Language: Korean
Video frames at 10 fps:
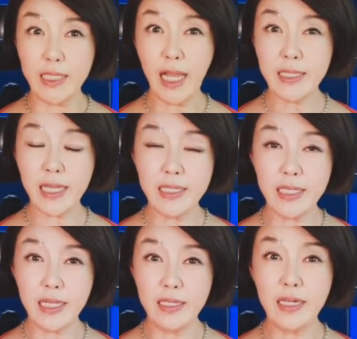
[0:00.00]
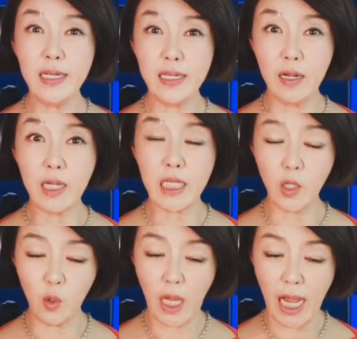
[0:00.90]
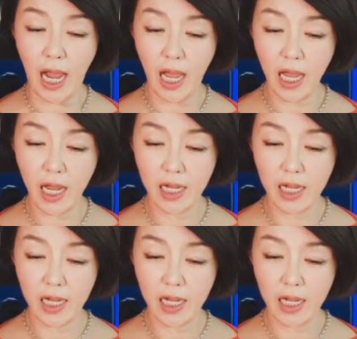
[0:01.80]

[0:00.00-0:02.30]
상대의 의견을 역이용해라.